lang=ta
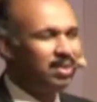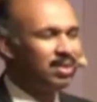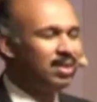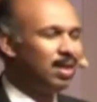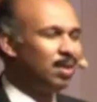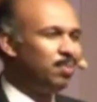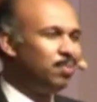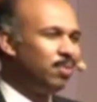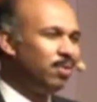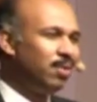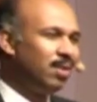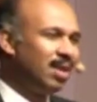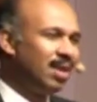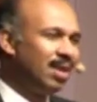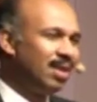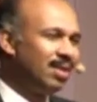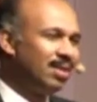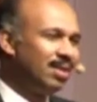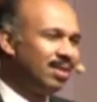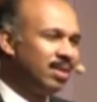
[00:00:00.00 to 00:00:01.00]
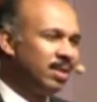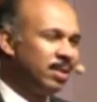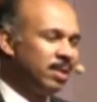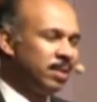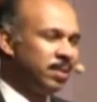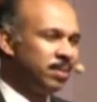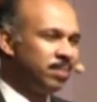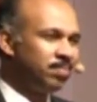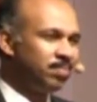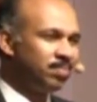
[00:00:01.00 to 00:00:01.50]
உயிர்த்தெழப் போகிறார்
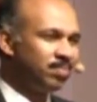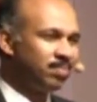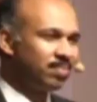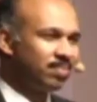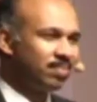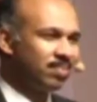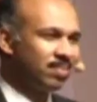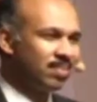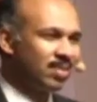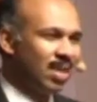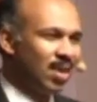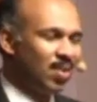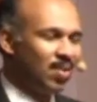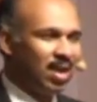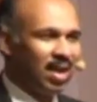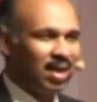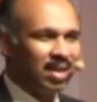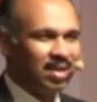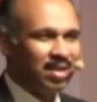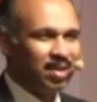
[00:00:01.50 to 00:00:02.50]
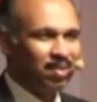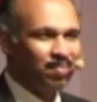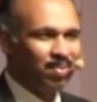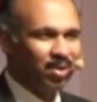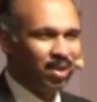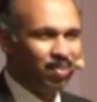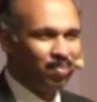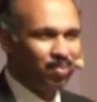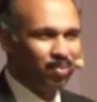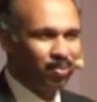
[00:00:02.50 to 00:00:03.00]
அவர்
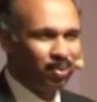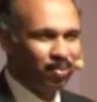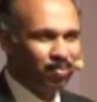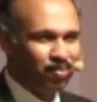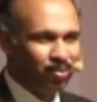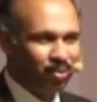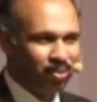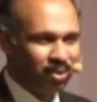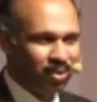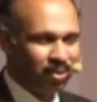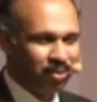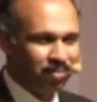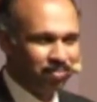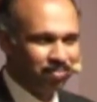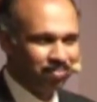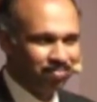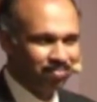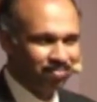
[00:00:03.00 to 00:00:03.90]
அடக்கம் பண்ண போடும்போது